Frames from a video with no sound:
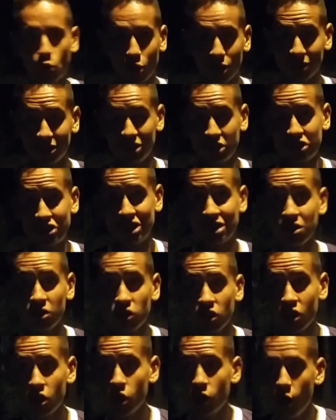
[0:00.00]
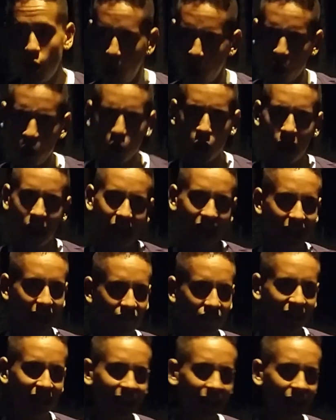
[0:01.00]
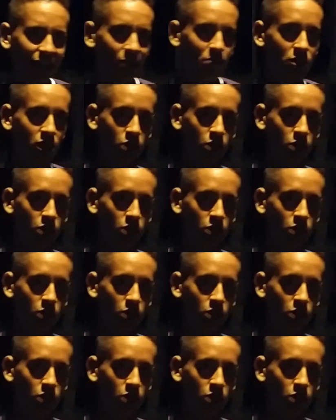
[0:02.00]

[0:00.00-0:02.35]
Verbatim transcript: de Corentin Jean, euh, à la 20 dernières